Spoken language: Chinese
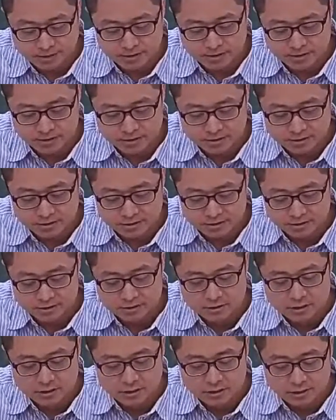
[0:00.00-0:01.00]
它的答案
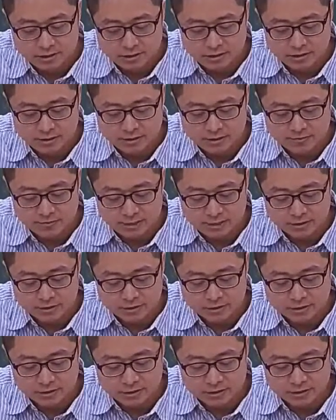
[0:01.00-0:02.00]
是你可以先把
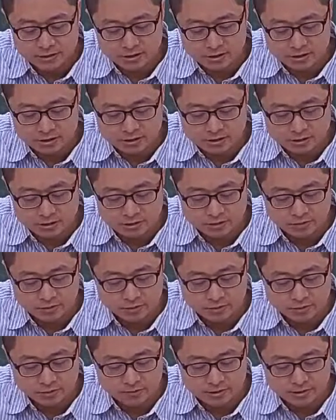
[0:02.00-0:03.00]
它转成十
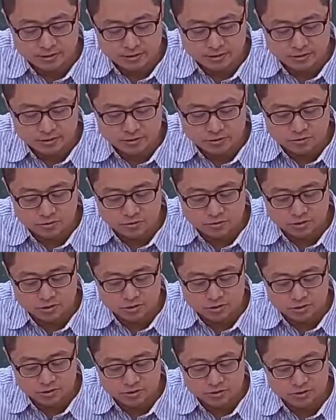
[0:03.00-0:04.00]
进位，会变成九
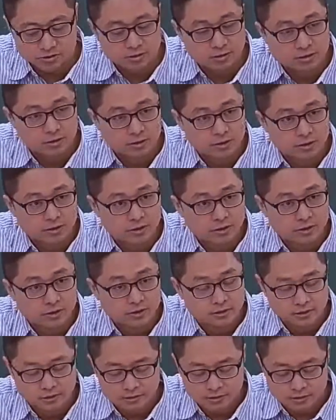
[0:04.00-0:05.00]
十。
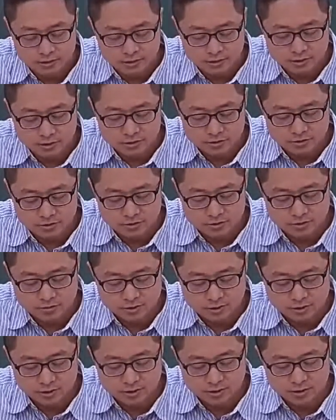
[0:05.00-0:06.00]
那
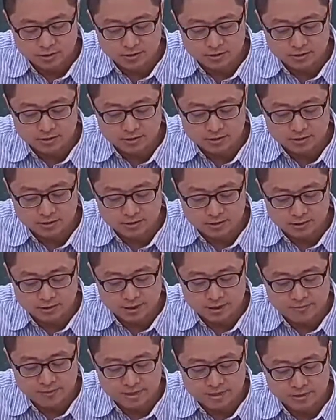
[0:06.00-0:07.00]
九的，
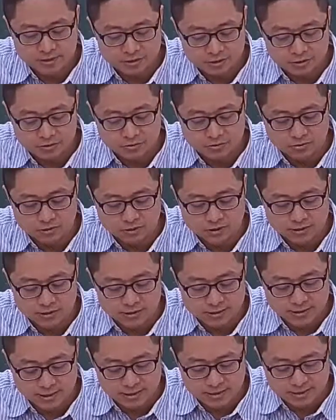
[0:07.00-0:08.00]
你可以把它九
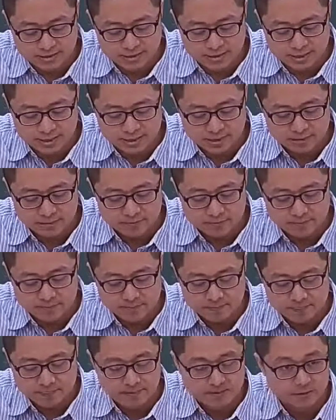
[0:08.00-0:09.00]
先加三，
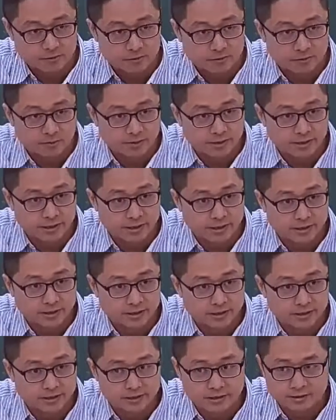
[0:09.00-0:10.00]
对不对？
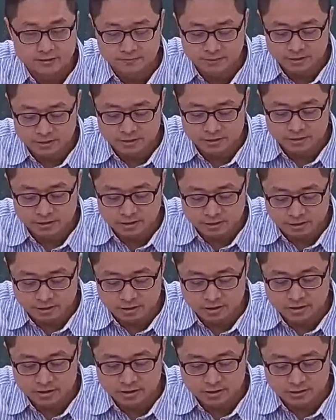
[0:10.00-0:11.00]
变成
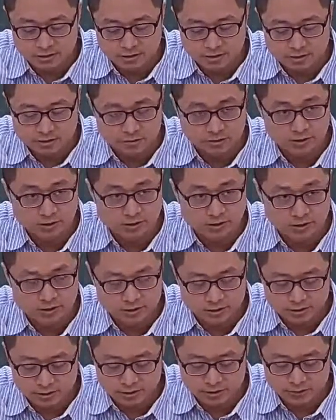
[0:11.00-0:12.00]
十二，十二转
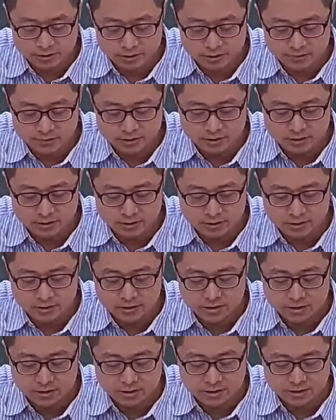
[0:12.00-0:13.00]
成十进位是不是
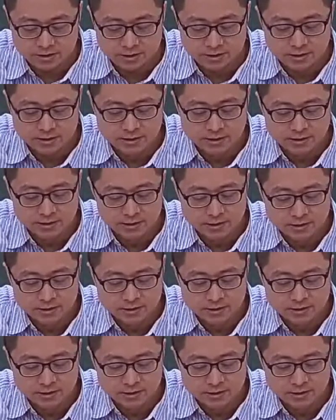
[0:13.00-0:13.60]
一一零零？